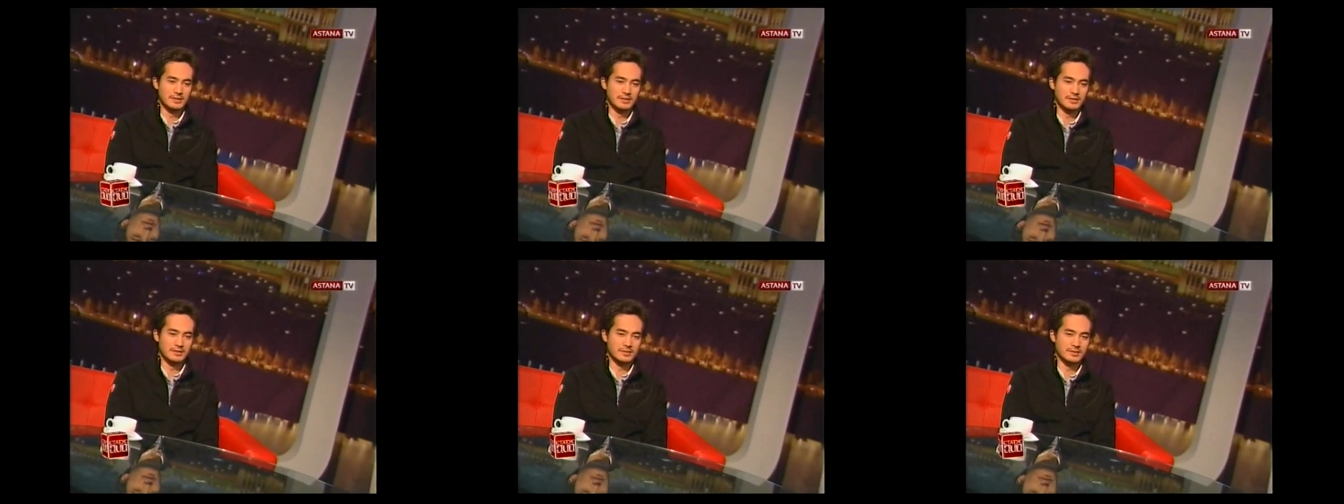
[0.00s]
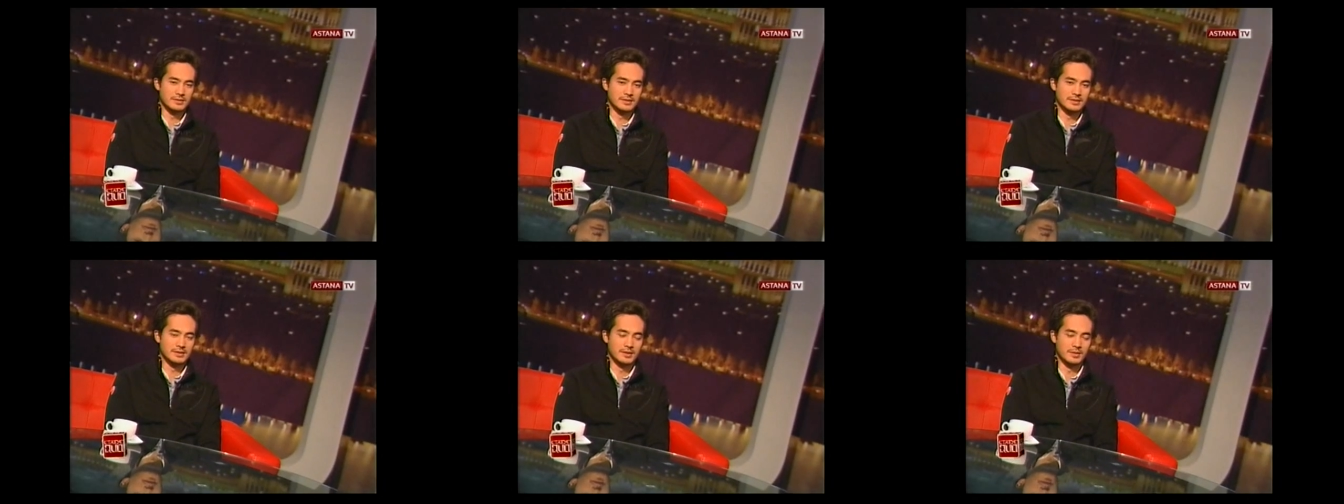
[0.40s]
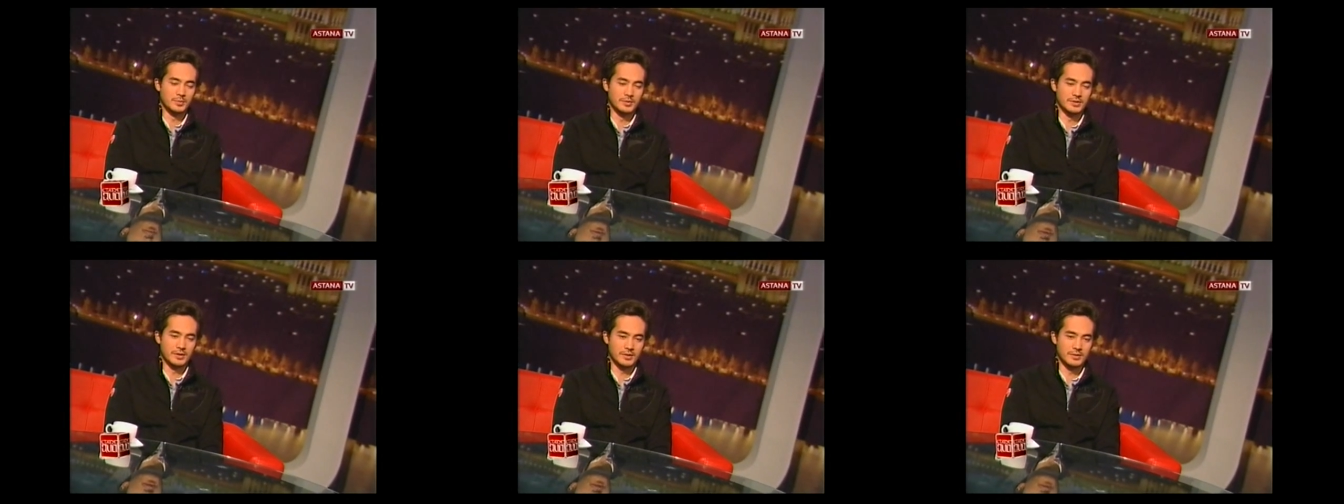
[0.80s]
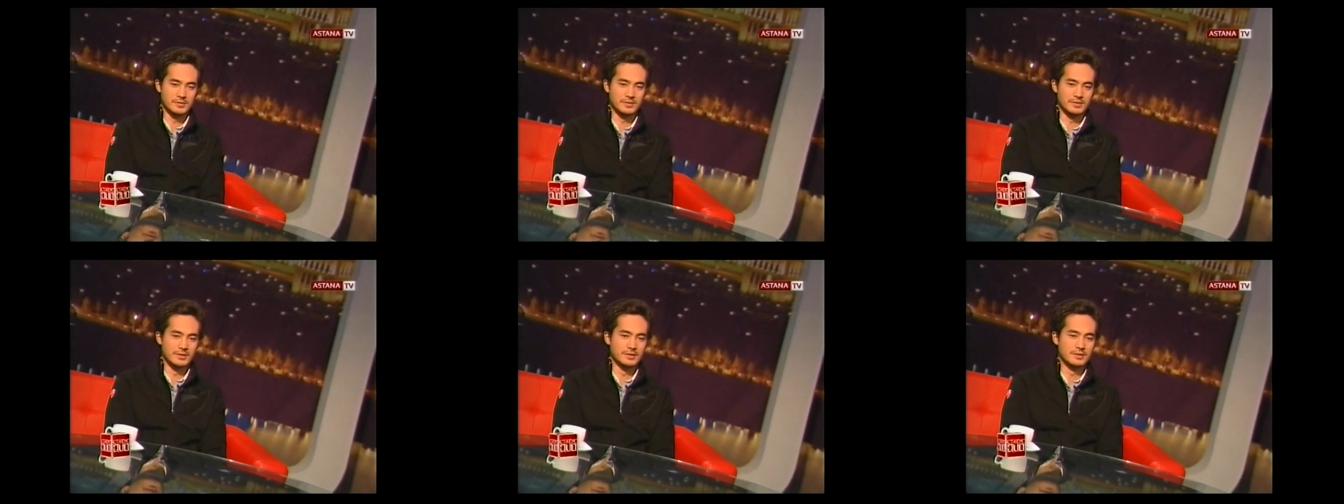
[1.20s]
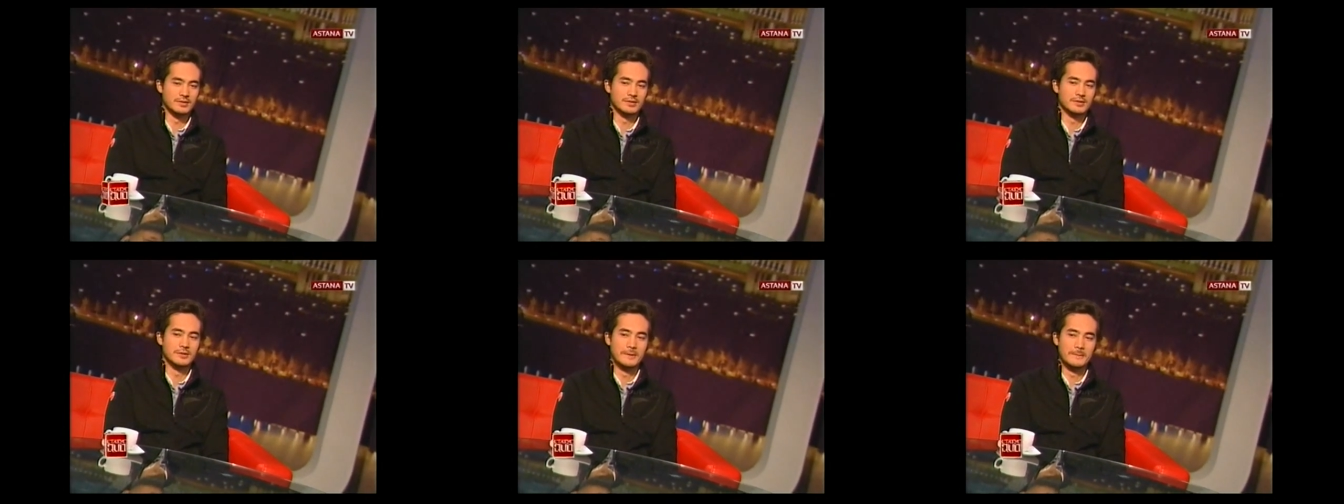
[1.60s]
А, я пытаюсь
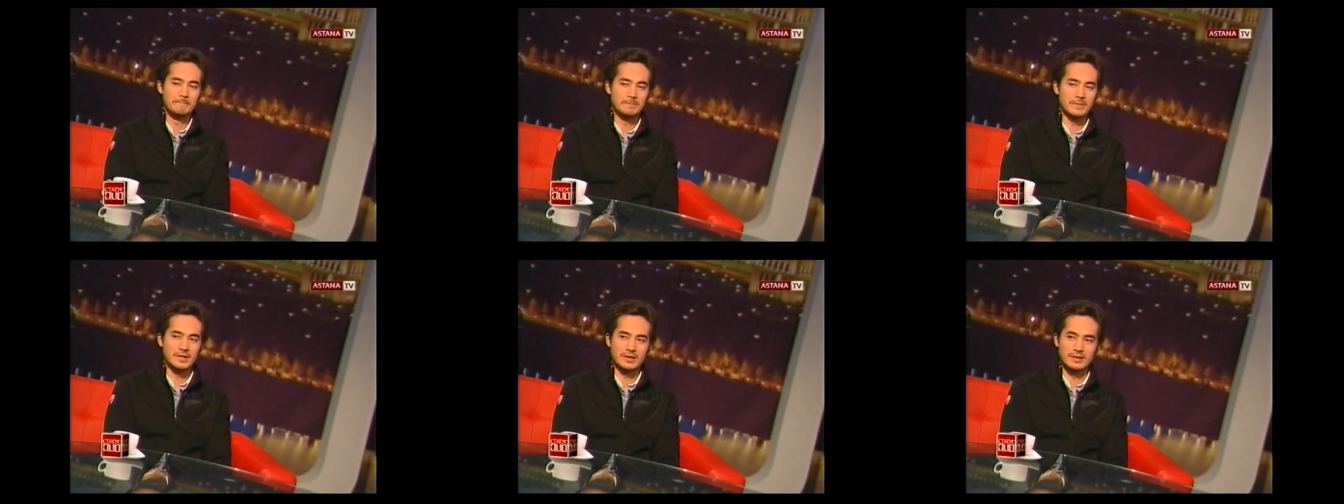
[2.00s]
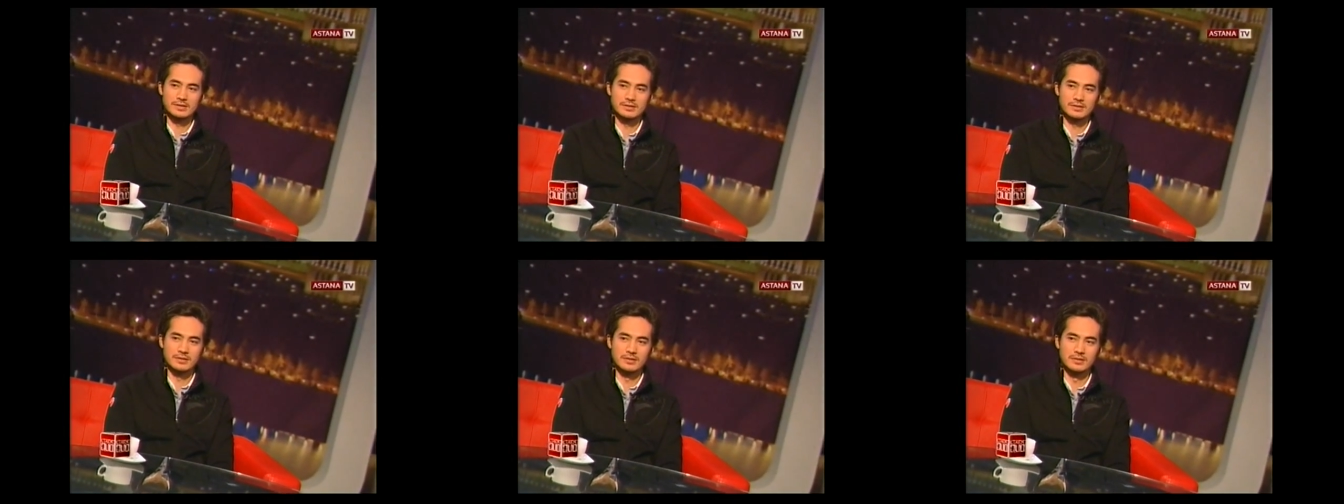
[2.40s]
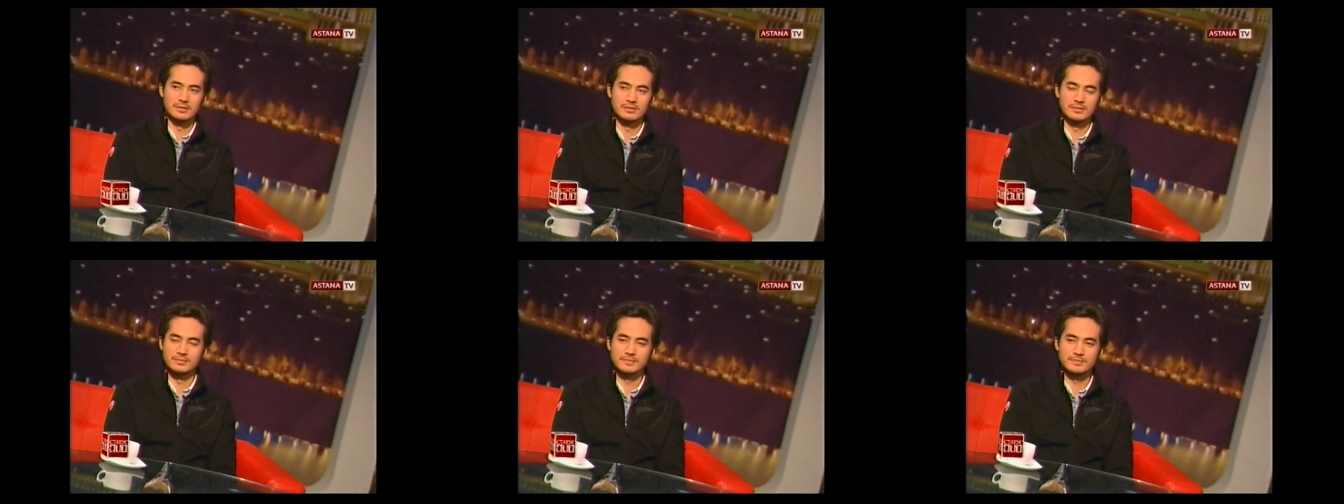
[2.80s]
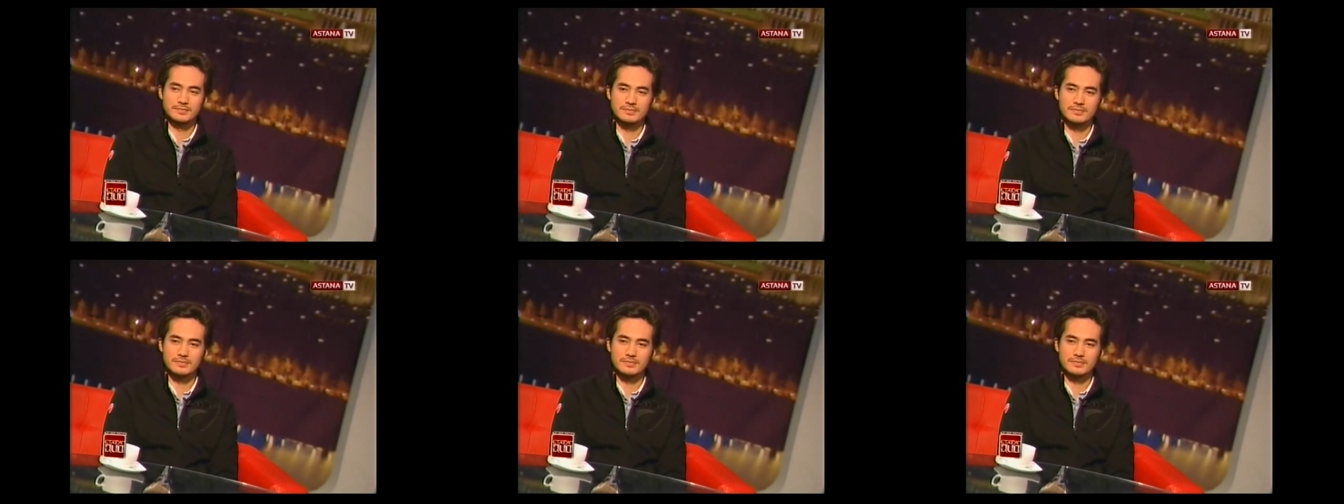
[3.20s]
найти разные